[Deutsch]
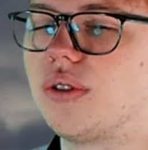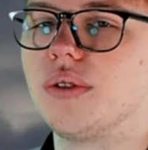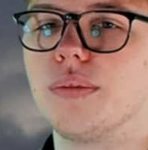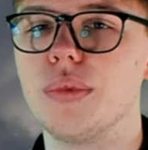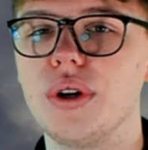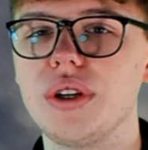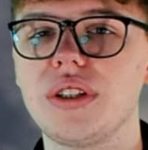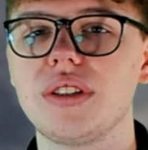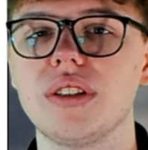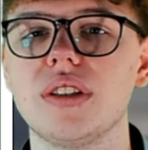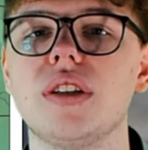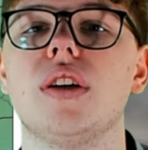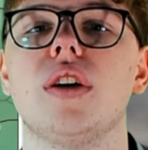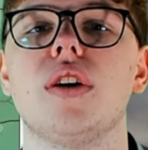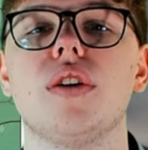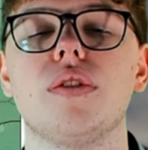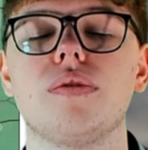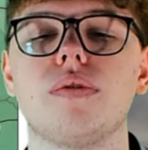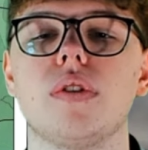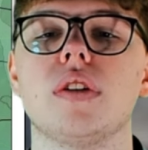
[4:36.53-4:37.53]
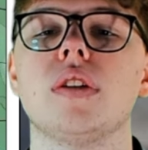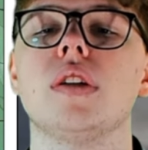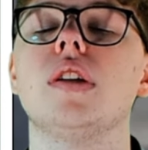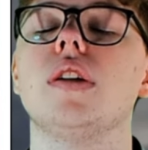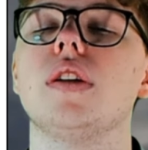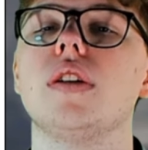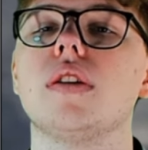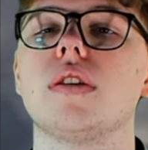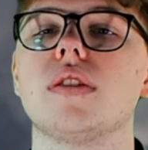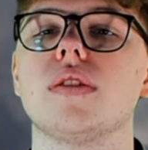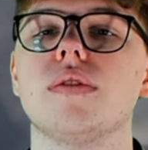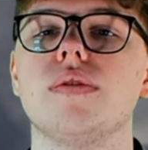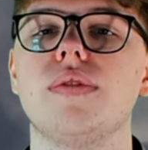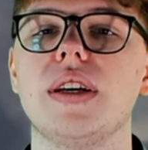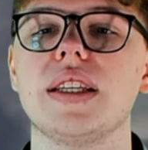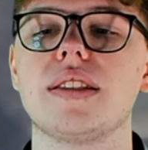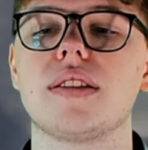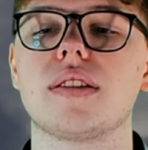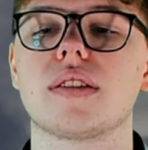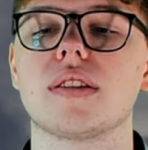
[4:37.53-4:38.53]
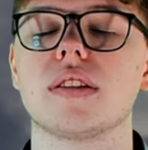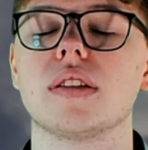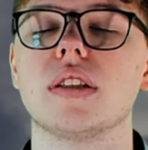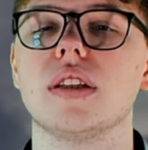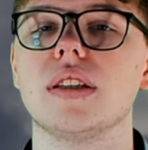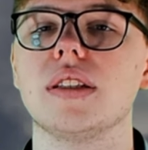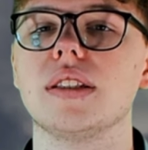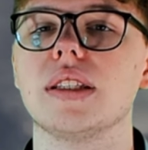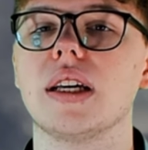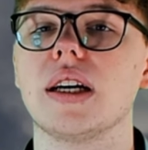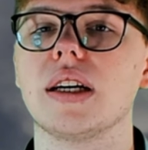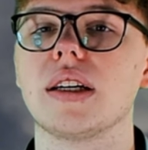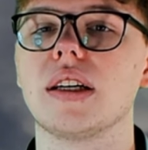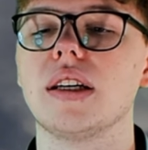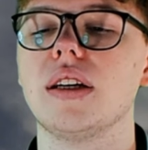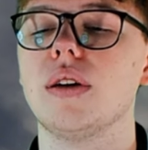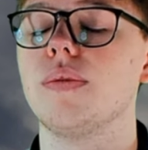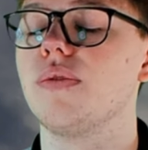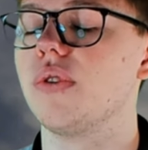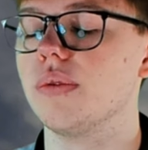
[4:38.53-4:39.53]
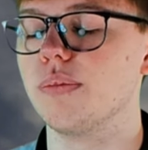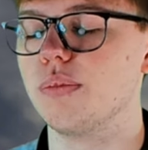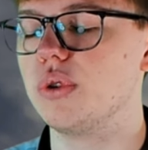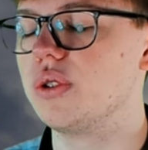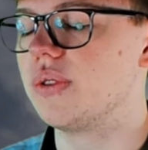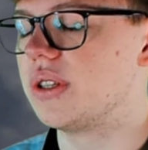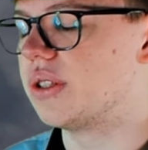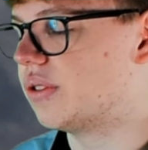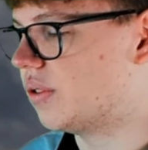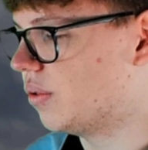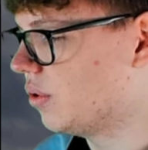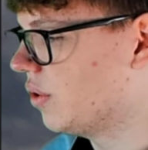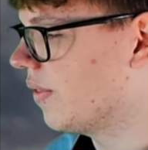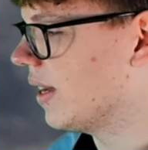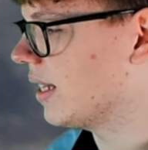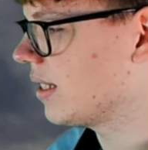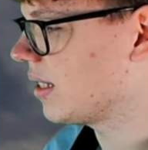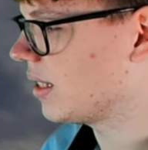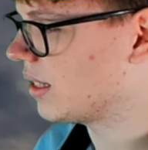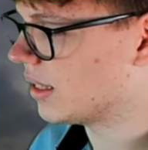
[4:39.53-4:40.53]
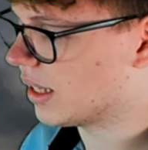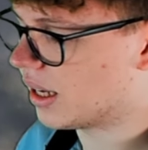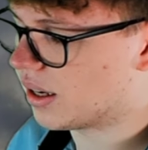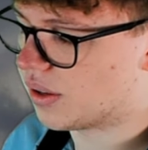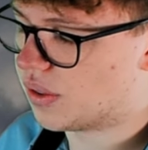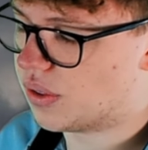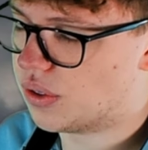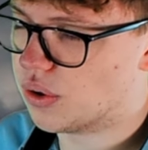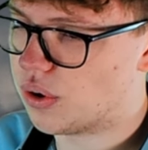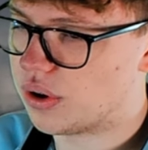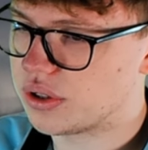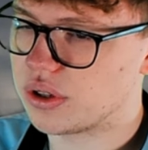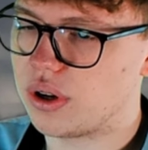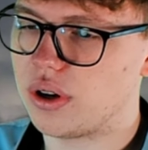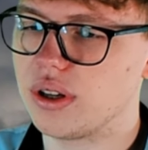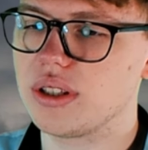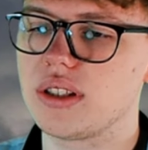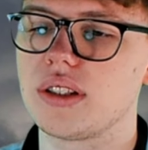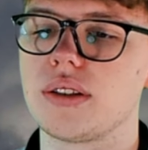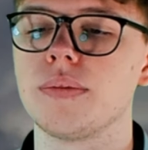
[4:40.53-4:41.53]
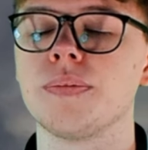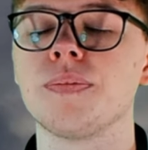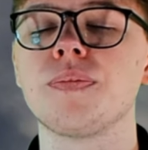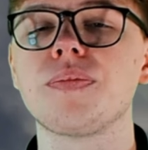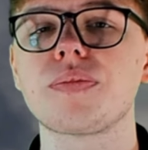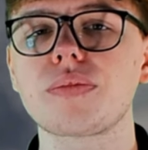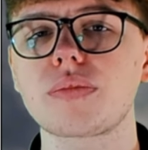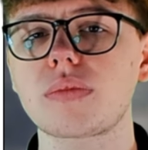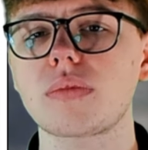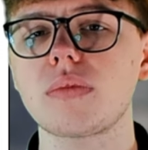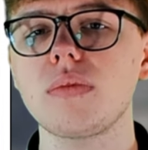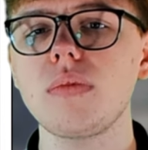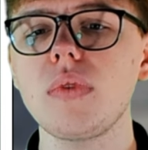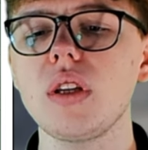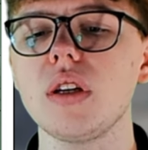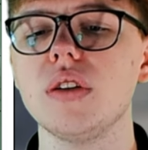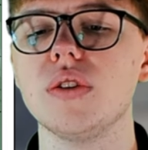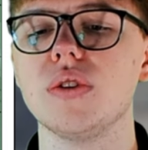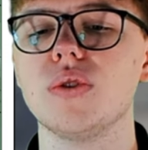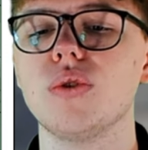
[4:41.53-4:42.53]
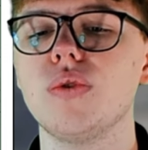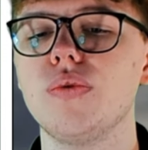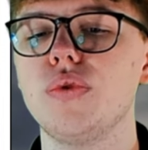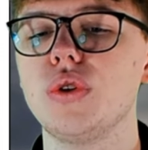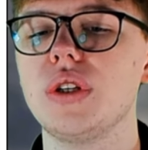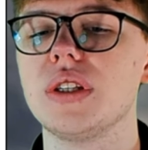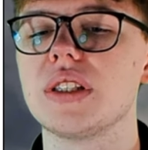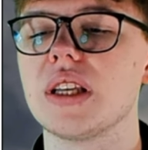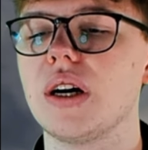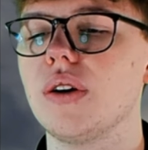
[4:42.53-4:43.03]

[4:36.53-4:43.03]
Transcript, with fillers: und möchte von Nordwesten nach, von beziehungsweise Südwesten nach Nordosten. So würde es